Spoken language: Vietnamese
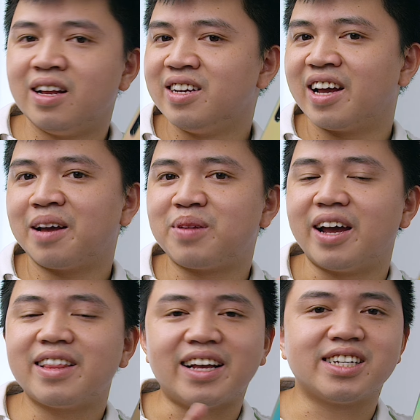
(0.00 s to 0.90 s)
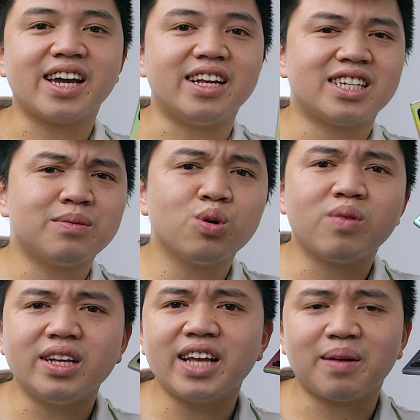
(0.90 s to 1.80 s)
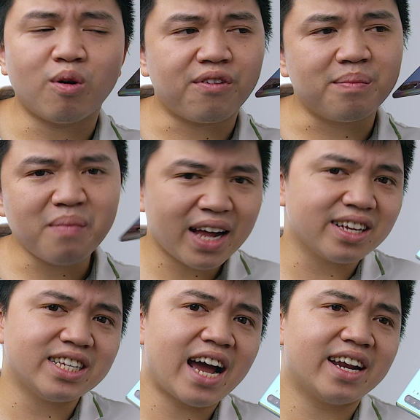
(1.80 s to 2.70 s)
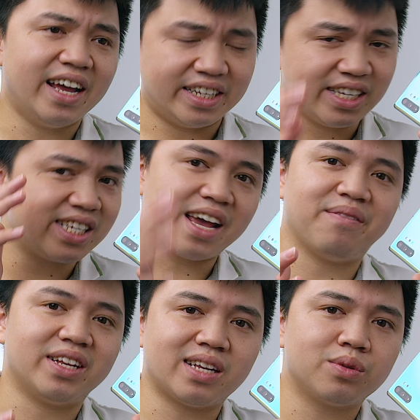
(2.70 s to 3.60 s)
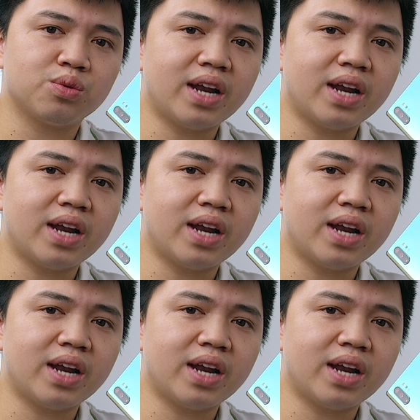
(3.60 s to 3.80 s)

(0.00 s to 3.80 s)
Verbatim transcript: Như anh em thấy, tại sự kiện Samsung đã dành một phần ba thời gian để chia sẻ về Samsung